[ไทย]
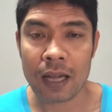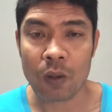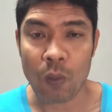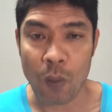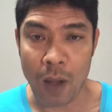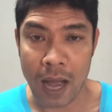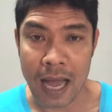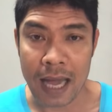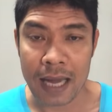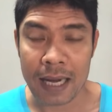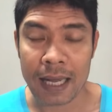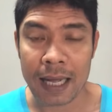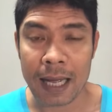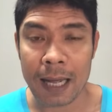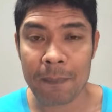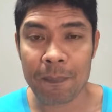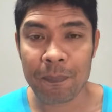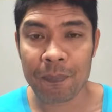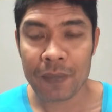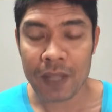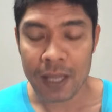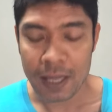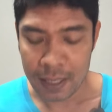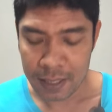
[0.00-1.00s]
กว่านะครับ
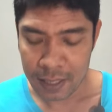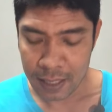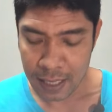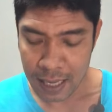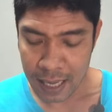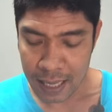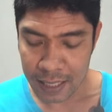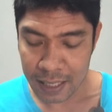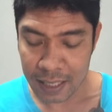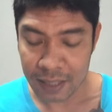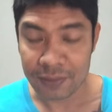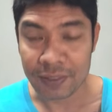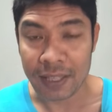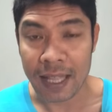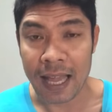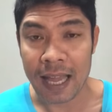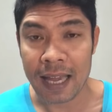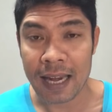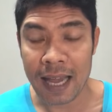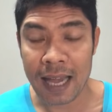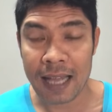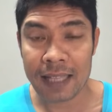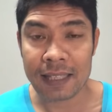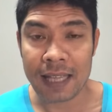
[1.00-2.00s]
ยังไงกระแส
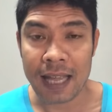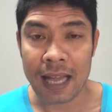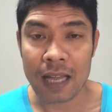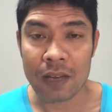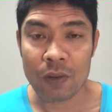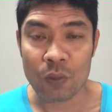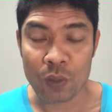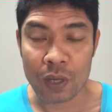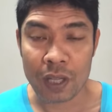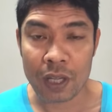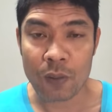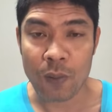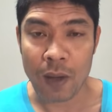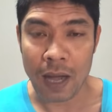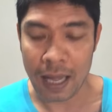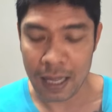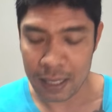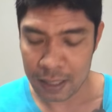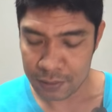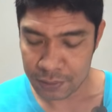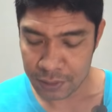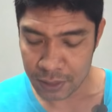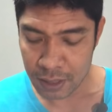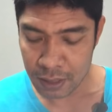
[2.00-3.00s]
น่าจะดูดีกว่า
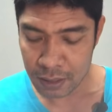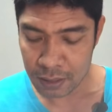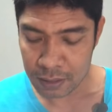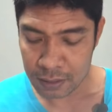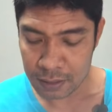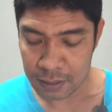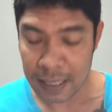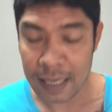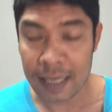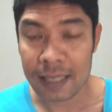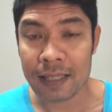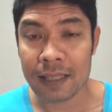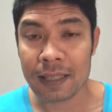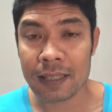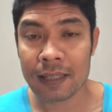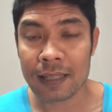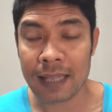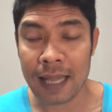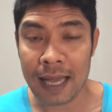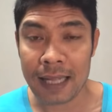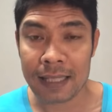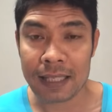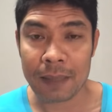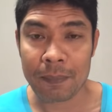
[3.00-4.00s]
ซึ่งนั่น
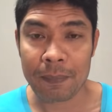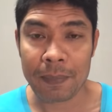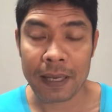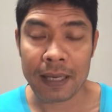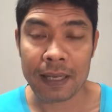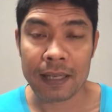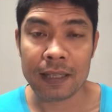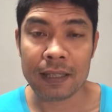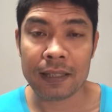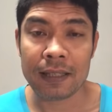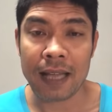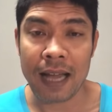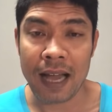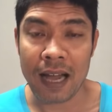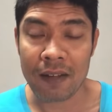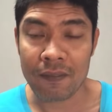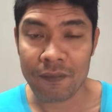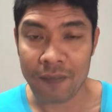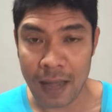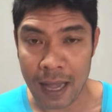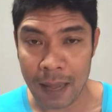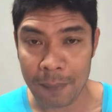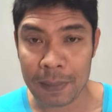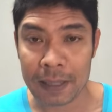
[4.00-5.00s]
น่าจะเป็นทาง
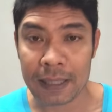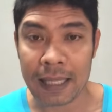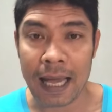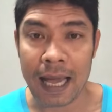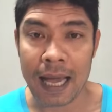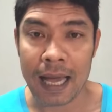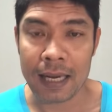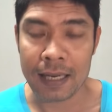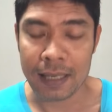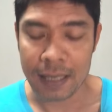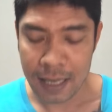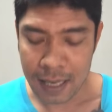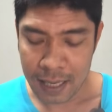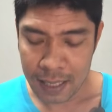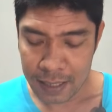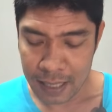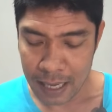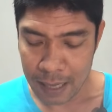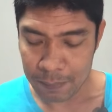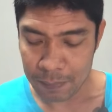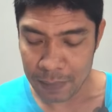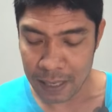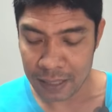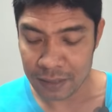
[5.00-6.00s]
ฟ้าประธาน
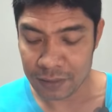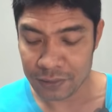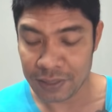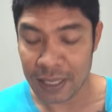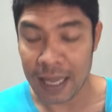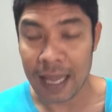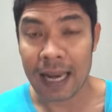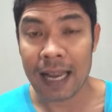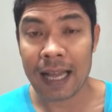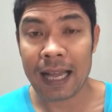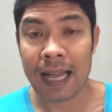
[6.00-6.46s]
ดับลันสาร